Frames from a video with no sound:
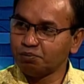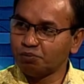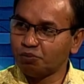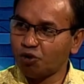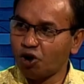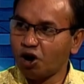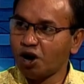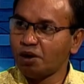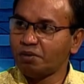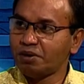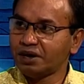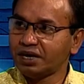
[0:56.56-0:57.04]

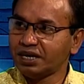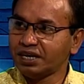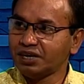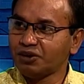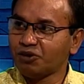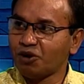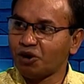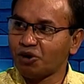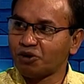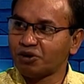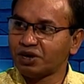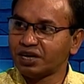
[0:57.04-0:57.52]
মহামারী
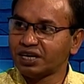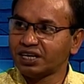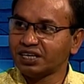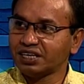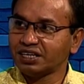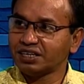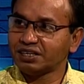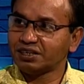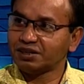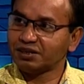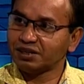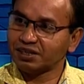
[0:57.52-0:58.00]
করোনা
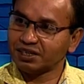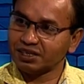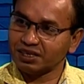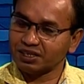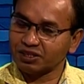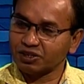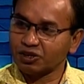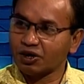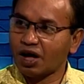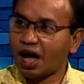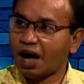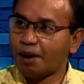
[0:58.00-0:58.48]

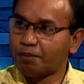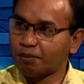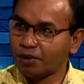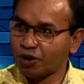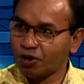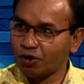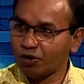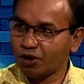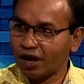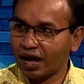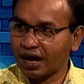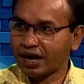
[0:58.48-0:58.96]
তো আমরাও
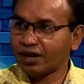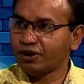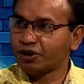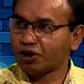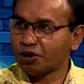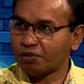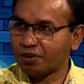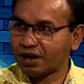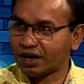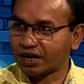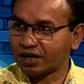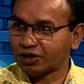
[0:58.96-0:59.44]
একই রকম
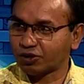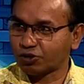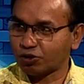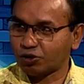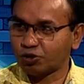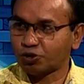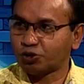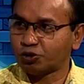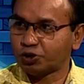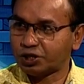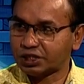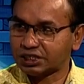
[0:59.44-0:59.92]
আক্রান্ত
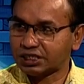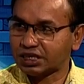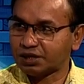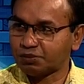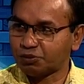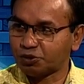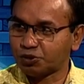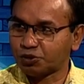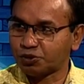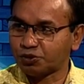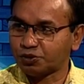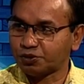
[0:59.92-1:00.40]
অন্য দেশের
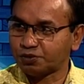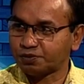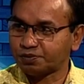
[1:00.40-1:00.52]
মতো